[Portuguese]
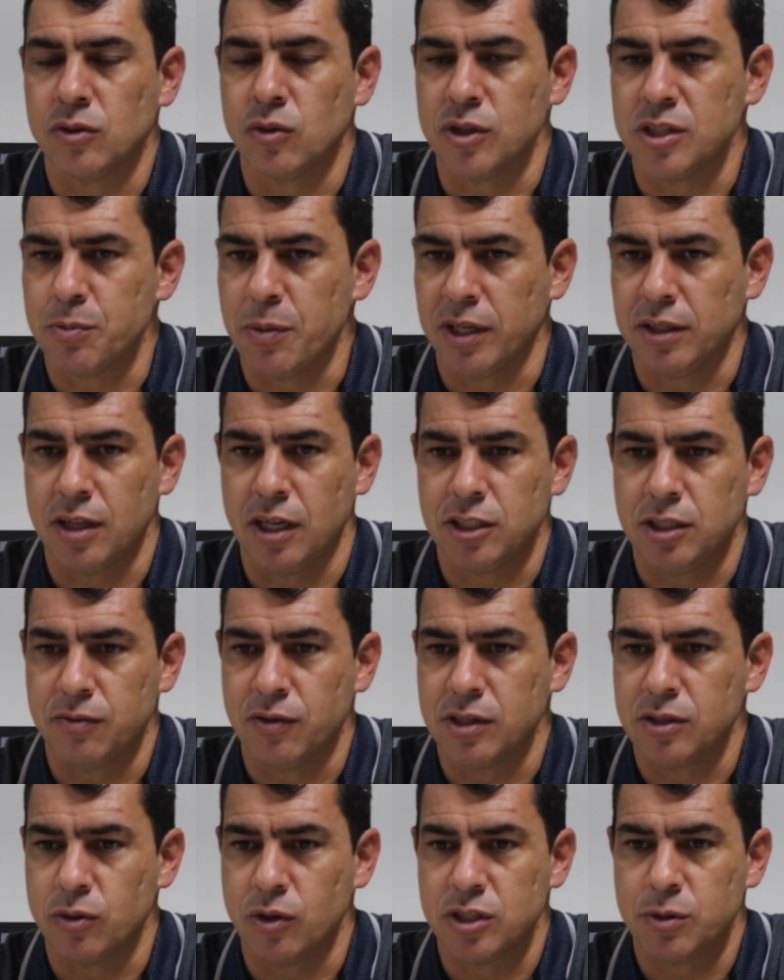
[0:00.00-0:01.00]
então as
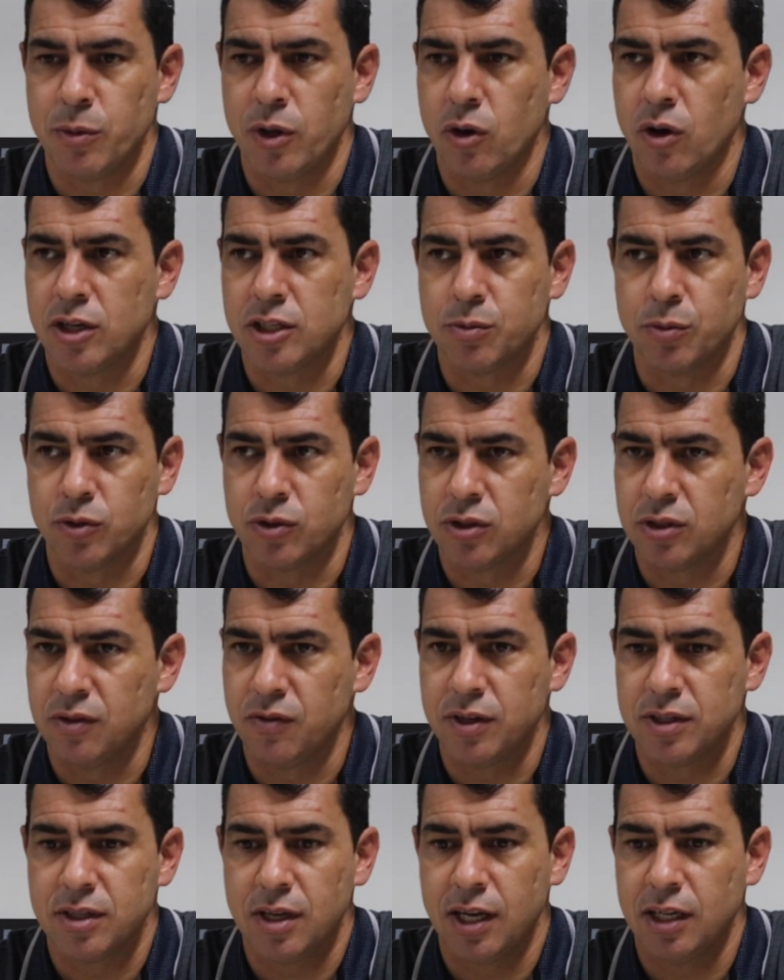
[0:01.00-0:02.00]
expectativas são as melhores
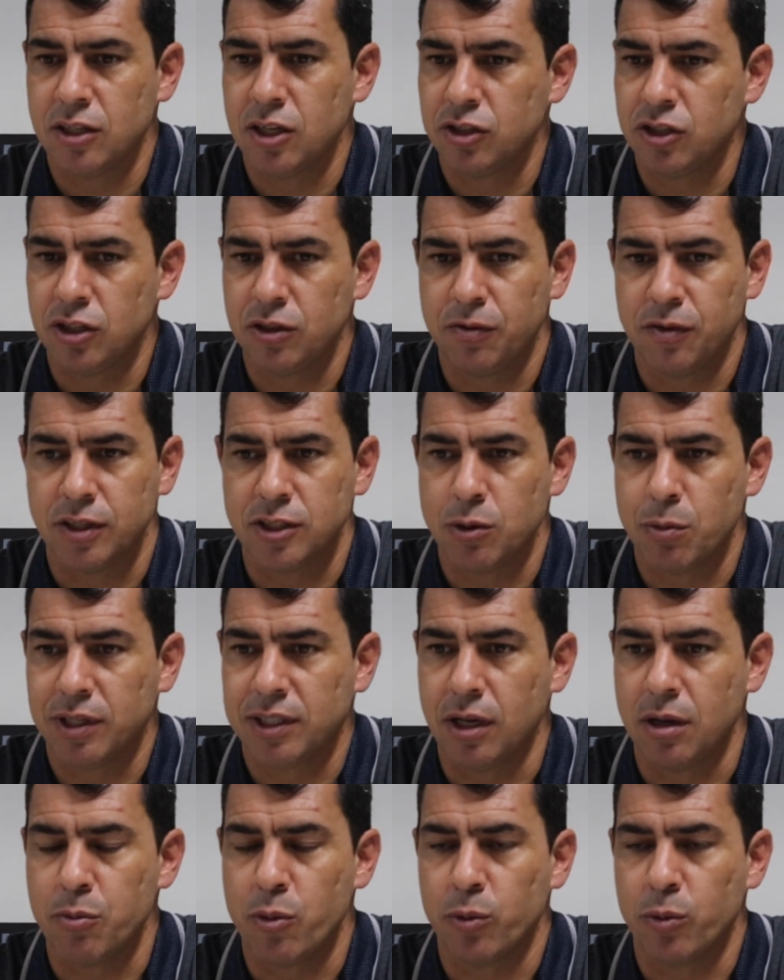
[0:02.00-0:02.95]
possíveis aí de a gente fazer uma